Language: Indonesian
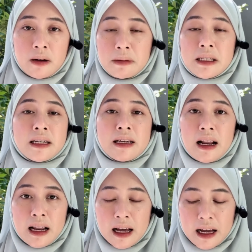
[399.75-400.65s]
bisa
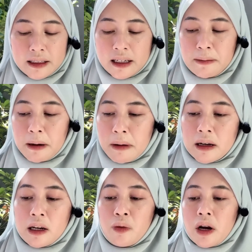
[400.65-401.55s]
jalan jadi memang
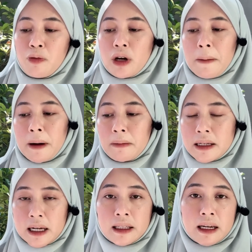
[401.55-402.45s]
di 2018
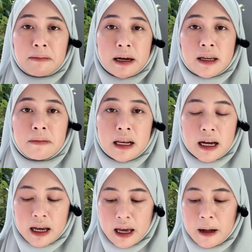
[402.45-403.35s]
kan tadi mbaknya
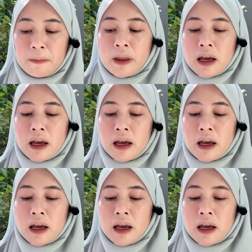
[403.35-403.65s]
bilang ya